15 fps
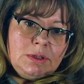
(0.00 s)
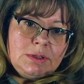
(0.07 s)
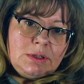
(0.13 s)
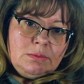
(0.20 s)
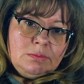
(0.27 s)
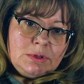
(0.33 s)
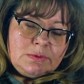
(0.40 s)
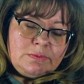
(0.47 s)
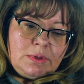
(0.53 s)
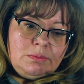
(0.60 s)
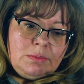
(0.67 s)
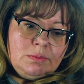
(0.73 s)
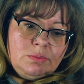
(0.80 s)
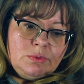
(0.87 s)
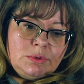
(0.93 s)
если мы с
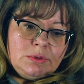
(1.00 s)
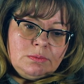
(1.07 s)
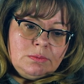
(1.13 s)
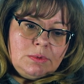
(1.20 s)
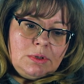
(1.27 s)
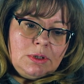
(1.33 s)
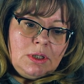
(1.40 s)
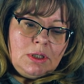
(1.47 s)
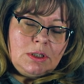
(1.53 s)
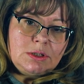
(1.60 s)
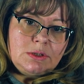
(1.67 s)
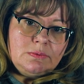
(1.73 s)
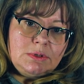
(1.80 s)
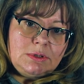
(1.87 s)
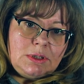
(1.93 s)
вами будем
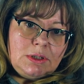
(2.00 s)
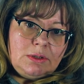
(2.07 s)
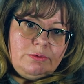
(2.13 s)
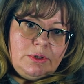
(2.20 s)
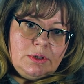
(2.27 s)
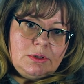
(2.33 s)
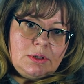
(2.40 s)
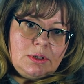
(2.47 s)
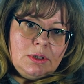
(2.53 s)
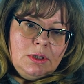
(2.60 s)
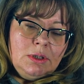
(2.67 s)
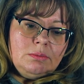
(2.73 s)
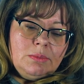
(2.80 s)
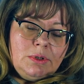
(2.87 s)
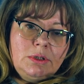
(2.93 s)
огораживаться от ветра,
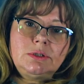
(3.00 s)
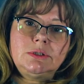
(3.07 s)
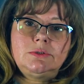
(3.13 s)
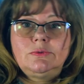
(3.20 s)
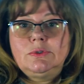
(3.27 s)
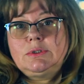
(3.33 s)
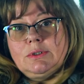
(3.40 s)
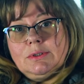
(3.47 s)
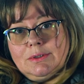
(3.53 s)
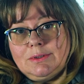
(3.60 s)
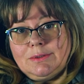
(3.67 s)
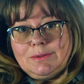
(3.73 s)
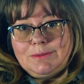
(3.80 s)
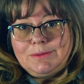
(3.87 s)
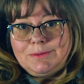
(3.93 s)
мы действительно
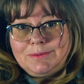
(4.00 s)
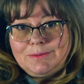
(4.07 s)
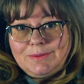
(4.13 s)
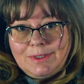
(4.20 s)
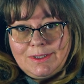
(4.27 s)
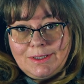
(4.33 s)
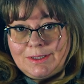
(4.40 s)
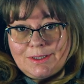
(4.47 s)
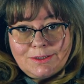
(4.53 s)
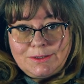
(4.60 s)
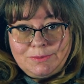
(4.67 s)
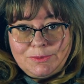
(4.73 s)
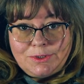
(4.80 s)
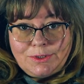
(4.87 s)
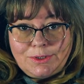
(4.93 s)
э,
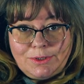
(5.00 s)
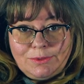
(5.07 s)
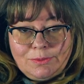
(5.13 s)
огородимся от